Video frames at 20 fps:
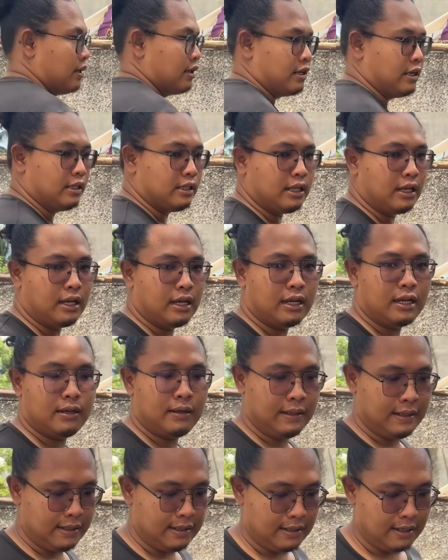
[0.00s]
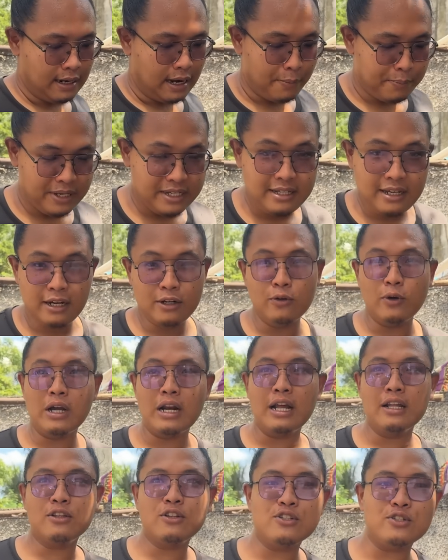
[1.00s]
Kita habisnya
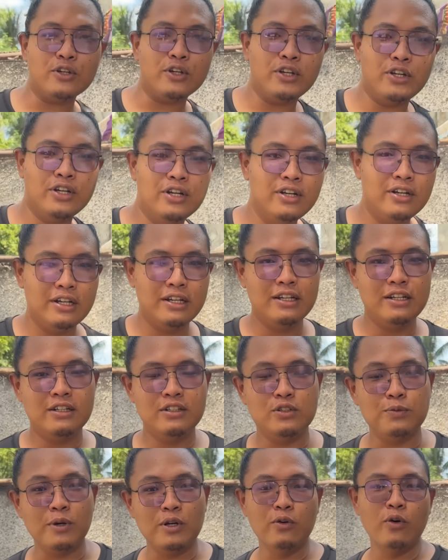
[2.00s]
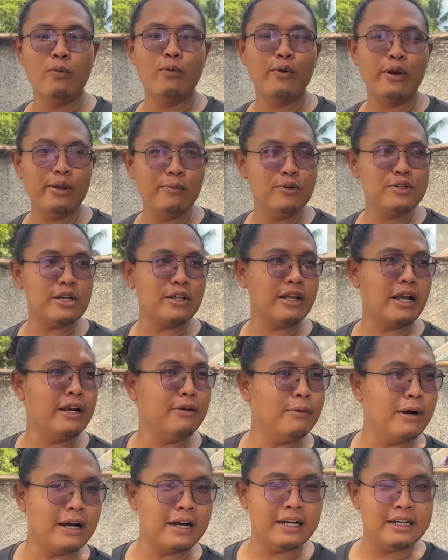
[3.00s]
200 coy. Cuman 20 ribu satu
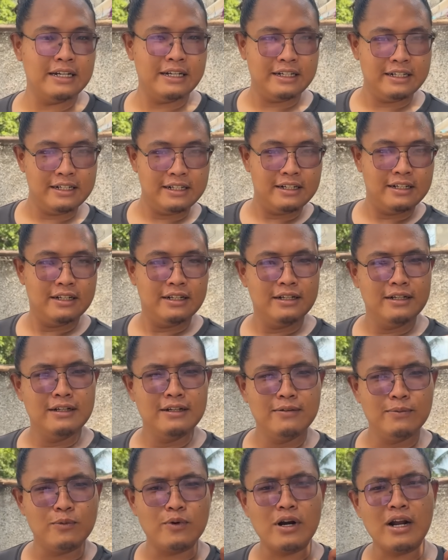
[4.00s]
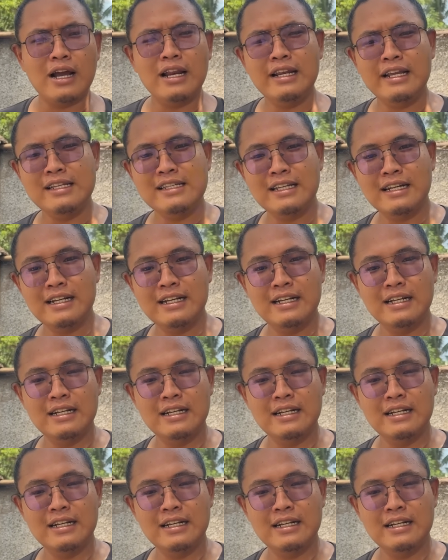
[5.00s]
kali makan. Murah kali anjir.